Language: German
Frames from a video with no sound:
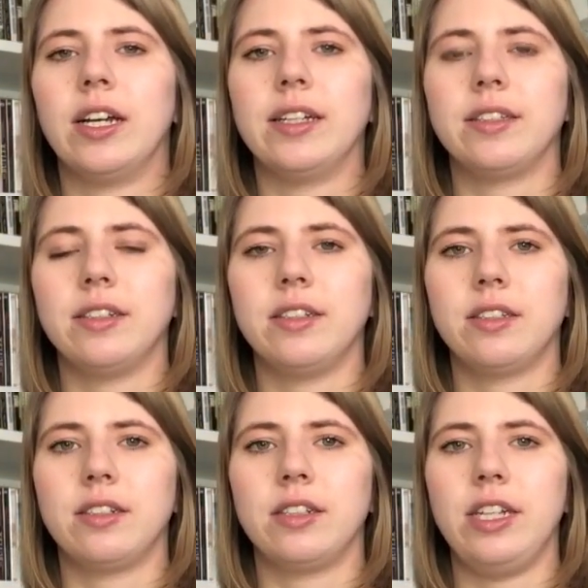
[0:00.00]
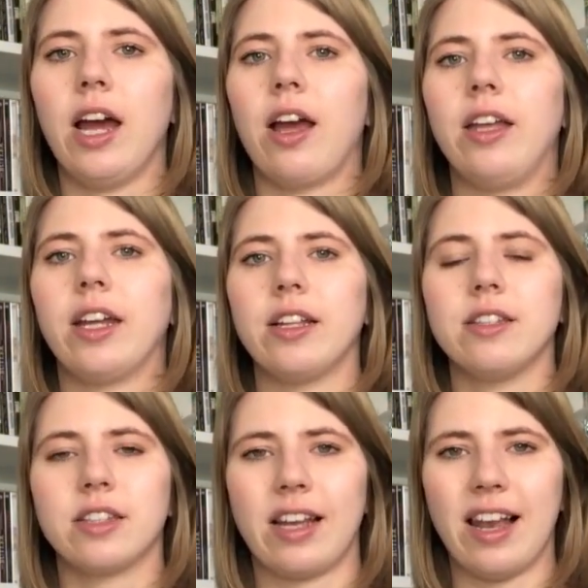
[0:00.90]
Es ist ja ein
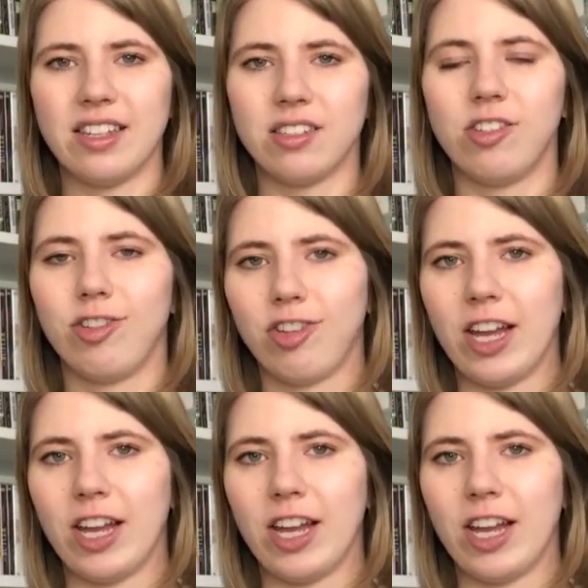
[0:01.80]
ganz klassisch